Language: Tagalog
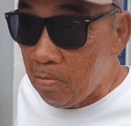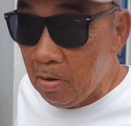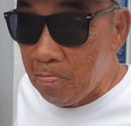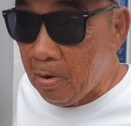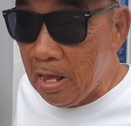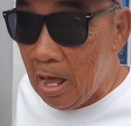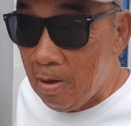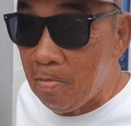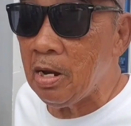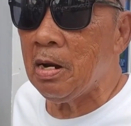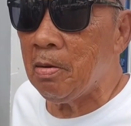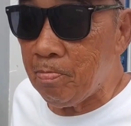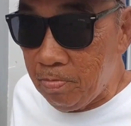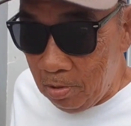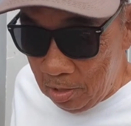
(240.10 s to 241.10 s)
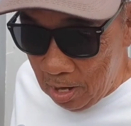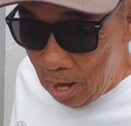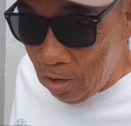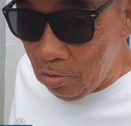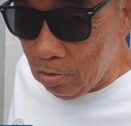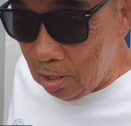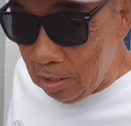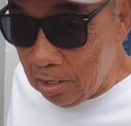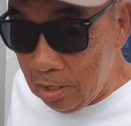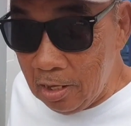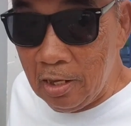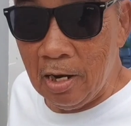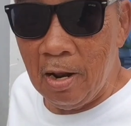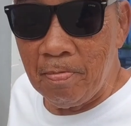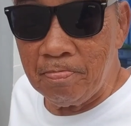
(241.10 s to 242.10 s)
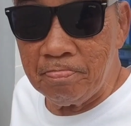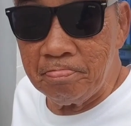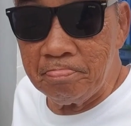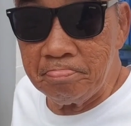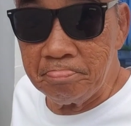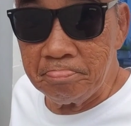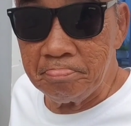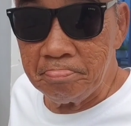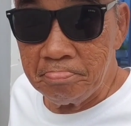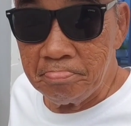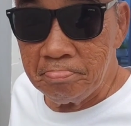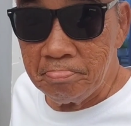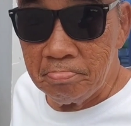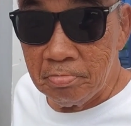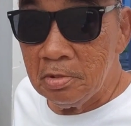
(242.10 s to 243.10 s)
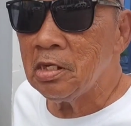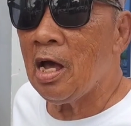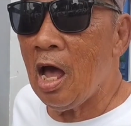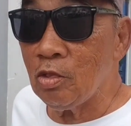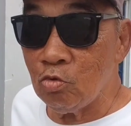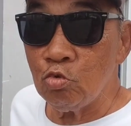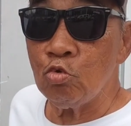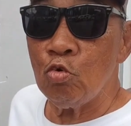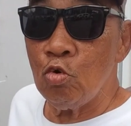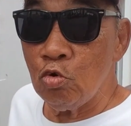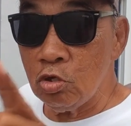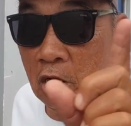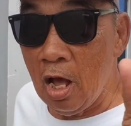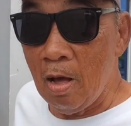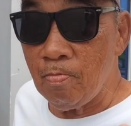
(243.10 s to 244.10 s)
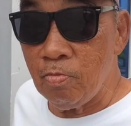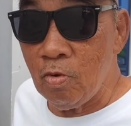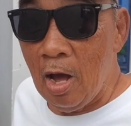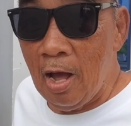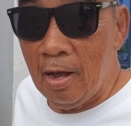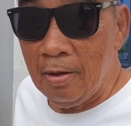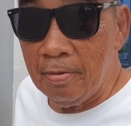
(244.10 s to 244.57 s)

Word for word: na magpayaman, lalo naghihirap. Patutulong sa kapwa.